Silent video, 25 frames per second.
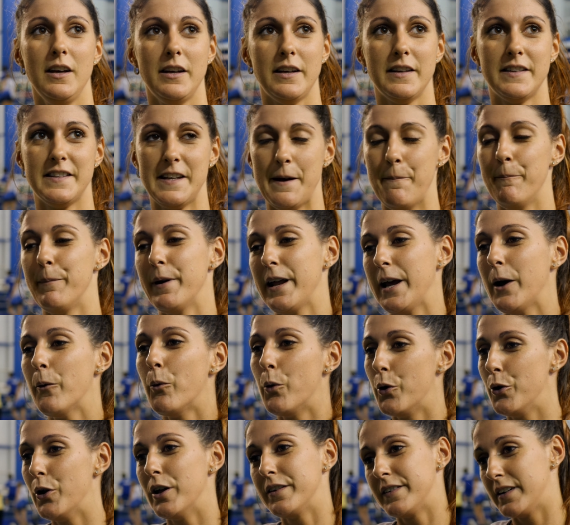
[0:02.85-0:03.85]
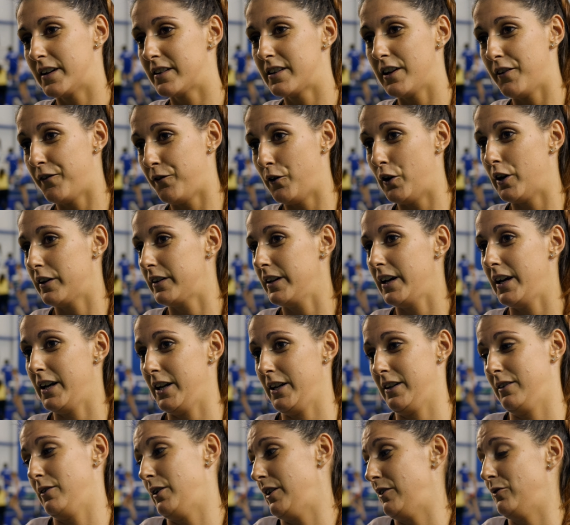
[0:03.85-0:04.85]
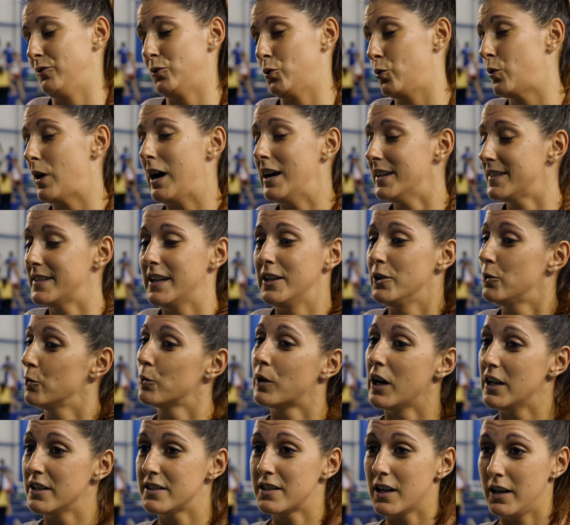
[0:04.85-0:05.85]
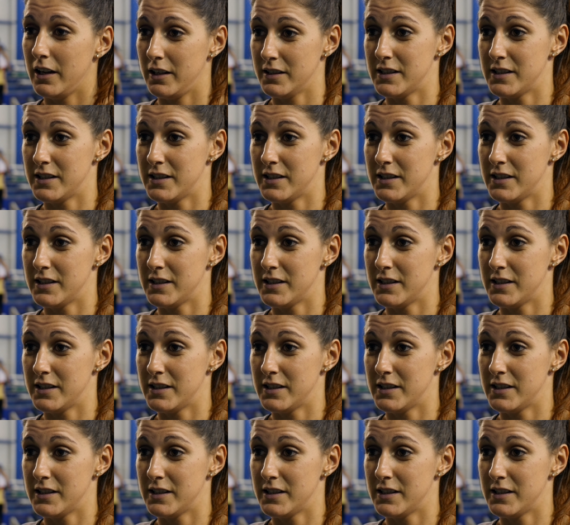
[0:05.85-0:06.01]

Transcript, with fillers: y siempre es bueno hacerse fuerte en, tu casa, en tu cancha,